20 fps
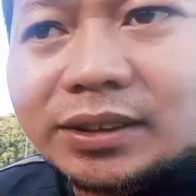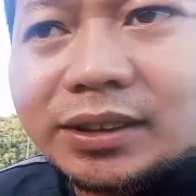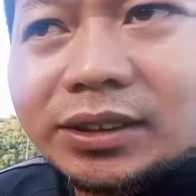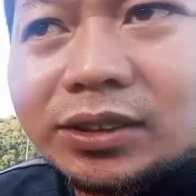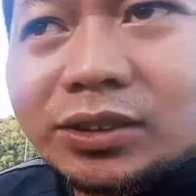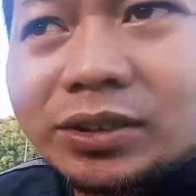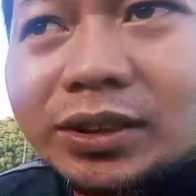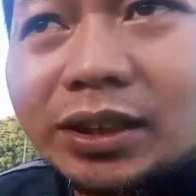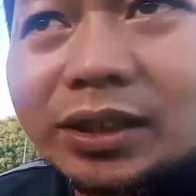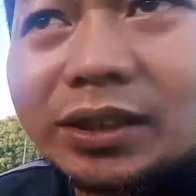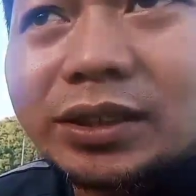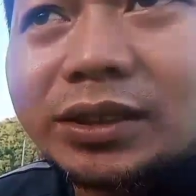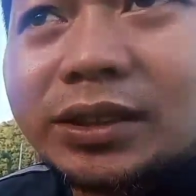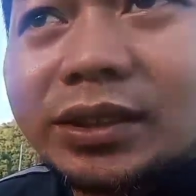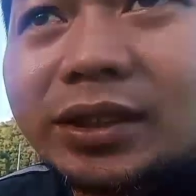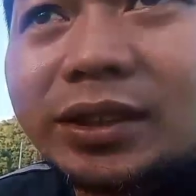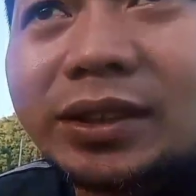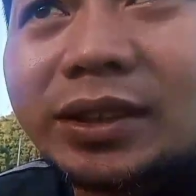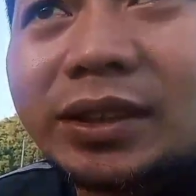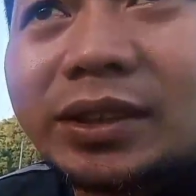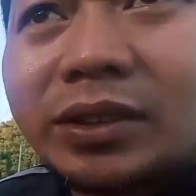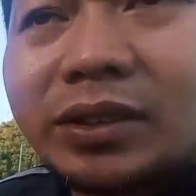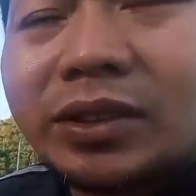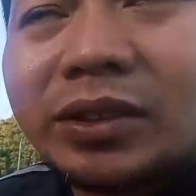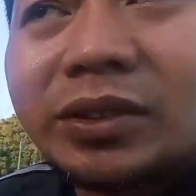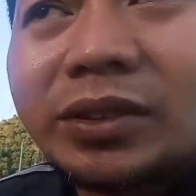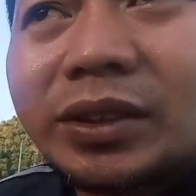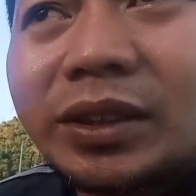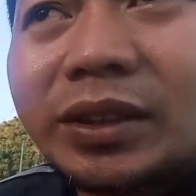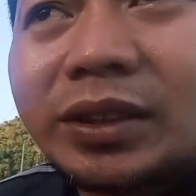kasi yung sakit ng
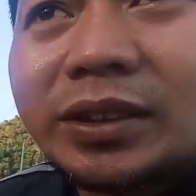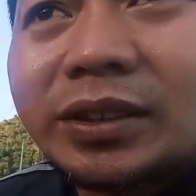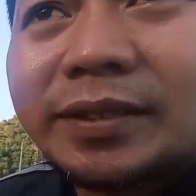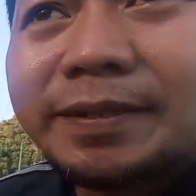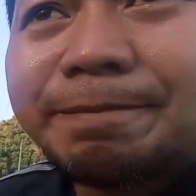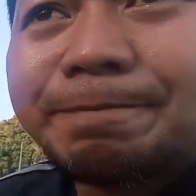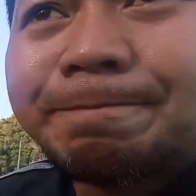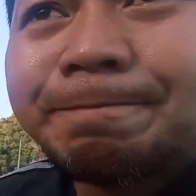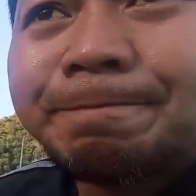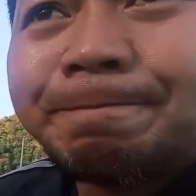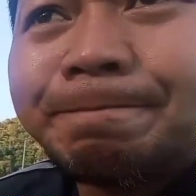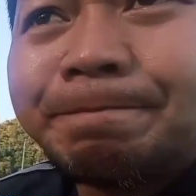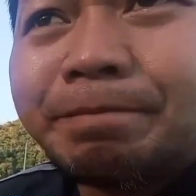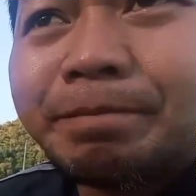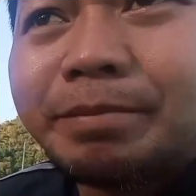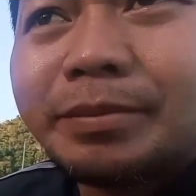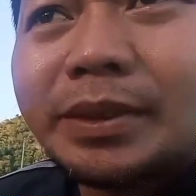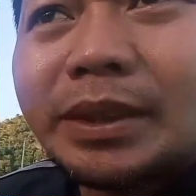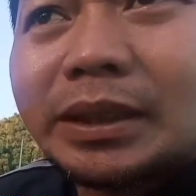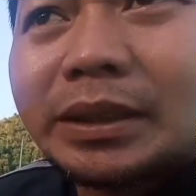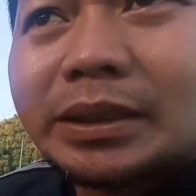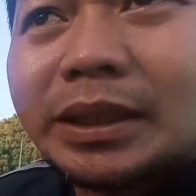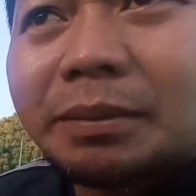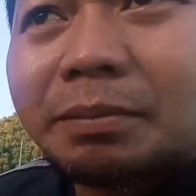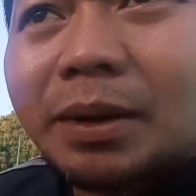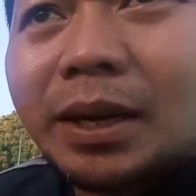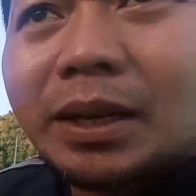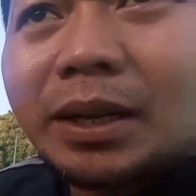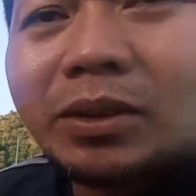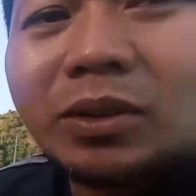ano ng ng
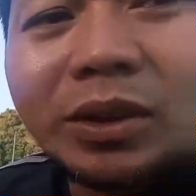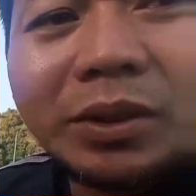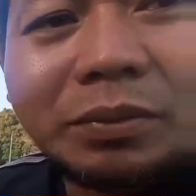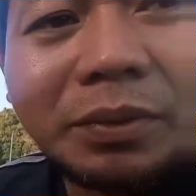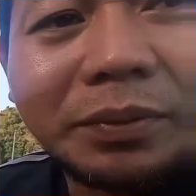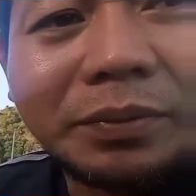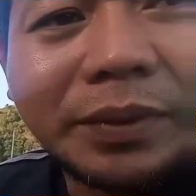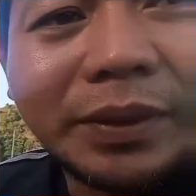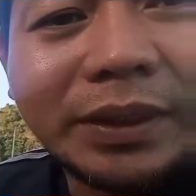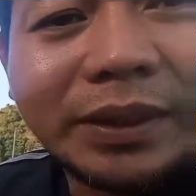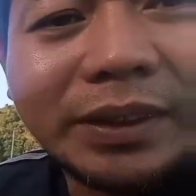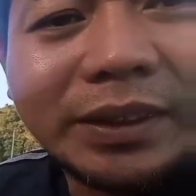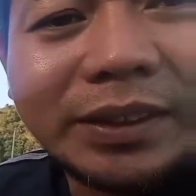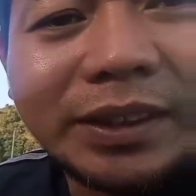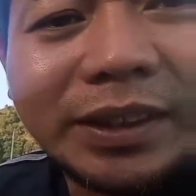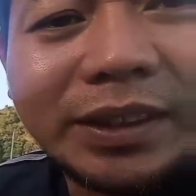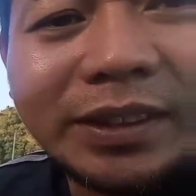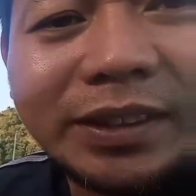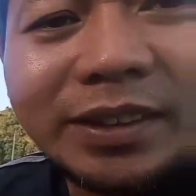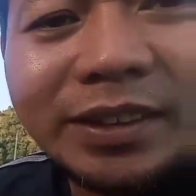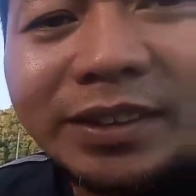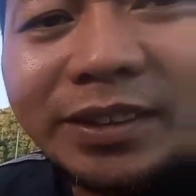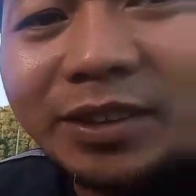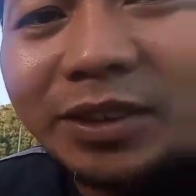tabako ay pwede siyang